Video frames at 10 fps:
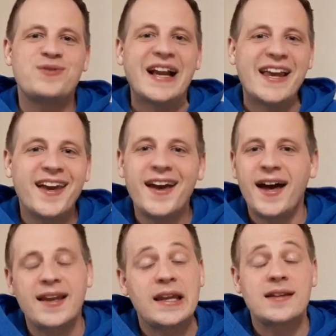weil er
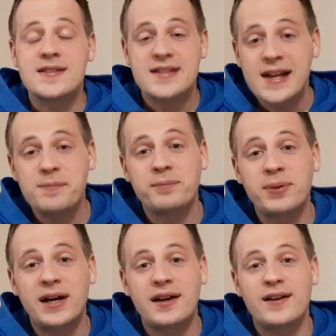hat denselben
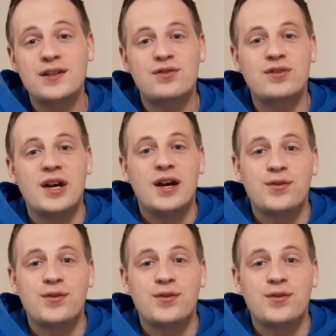Preis